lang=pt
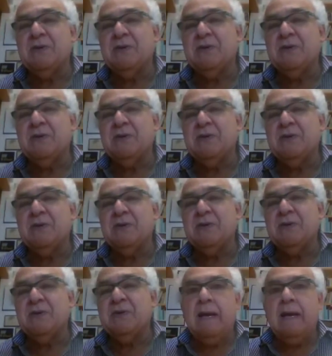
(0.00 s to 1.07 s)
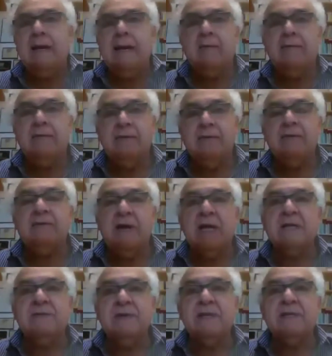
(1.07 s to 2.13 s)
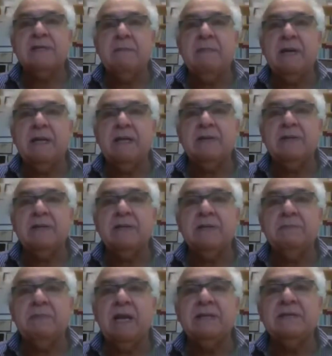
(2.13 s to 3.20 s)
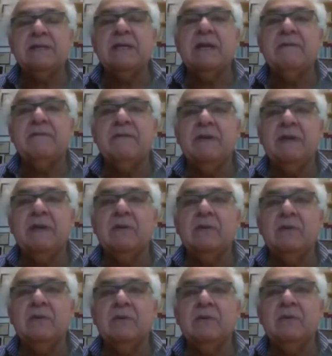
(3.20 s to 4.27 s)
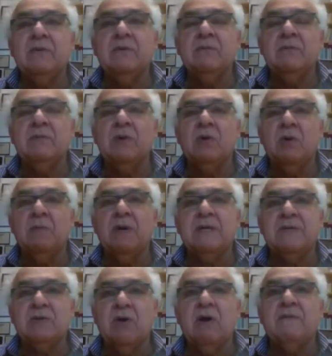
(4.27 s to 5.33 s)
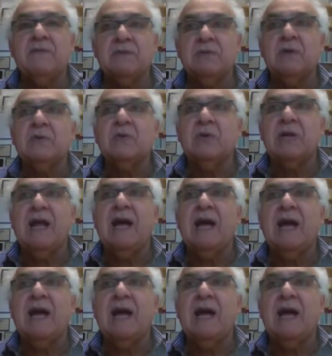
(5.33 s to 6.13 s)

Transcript: é, é, eu fui várias vezes a Parintins para escrever o, o, meu romance Órfãos do